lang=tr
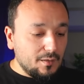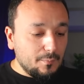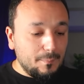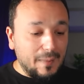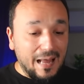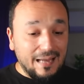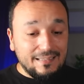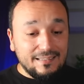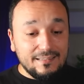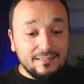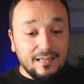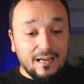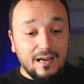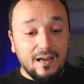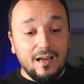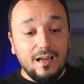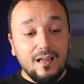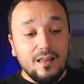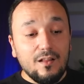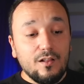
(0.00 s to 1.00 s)
Belki
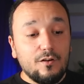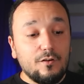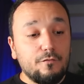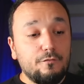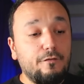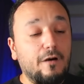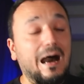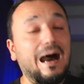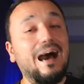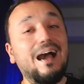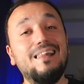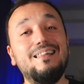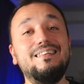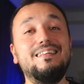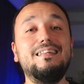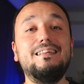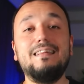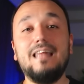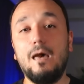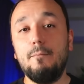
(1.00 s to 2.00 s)
daha faal
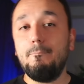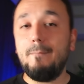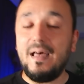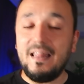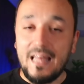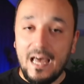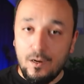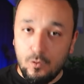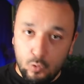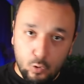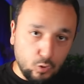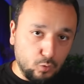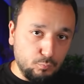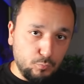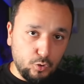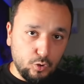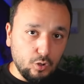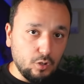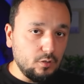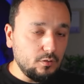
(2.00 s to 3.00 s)
dinlenmeler
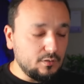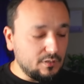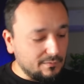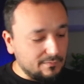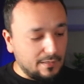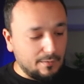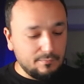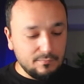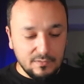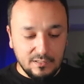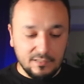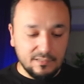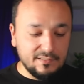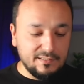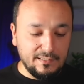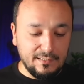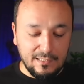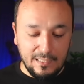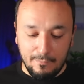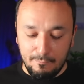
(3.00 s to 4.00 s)
olmuyor. Tamam e,
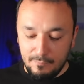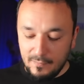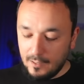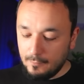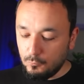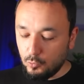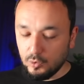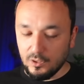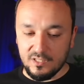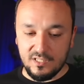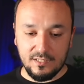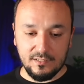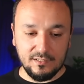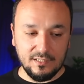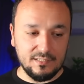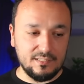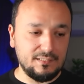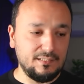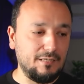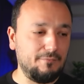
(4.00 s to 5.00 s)
dinlenme
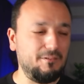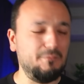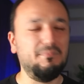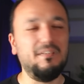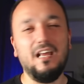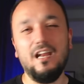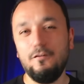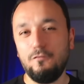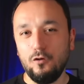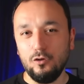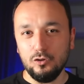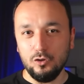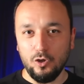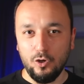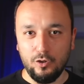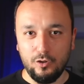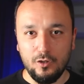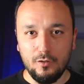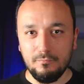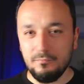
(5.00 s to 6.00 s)
molasındasın. Ne bileyim telefonla
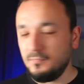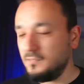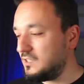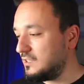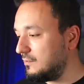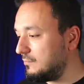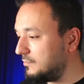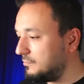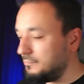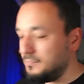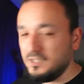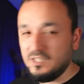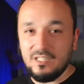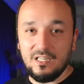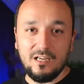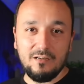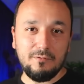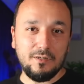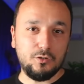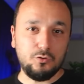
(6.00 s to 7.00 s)
oynuyorsun. işte bir
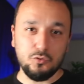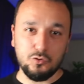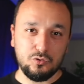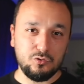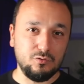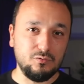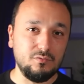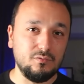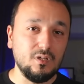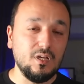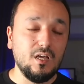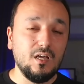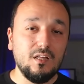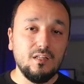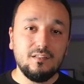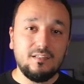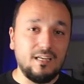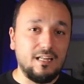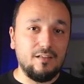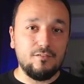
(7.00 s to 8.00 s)
şeye bakıyorsun.
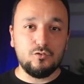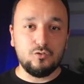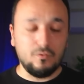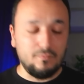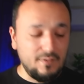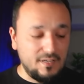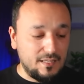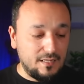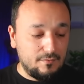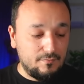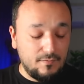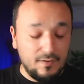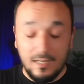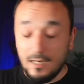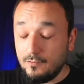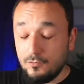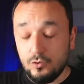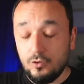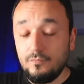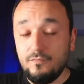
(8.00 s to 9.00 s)
Televizyon,
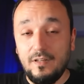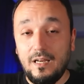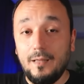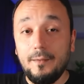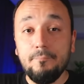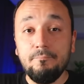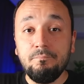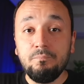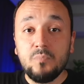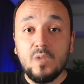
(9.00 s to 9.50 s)
televizyon filan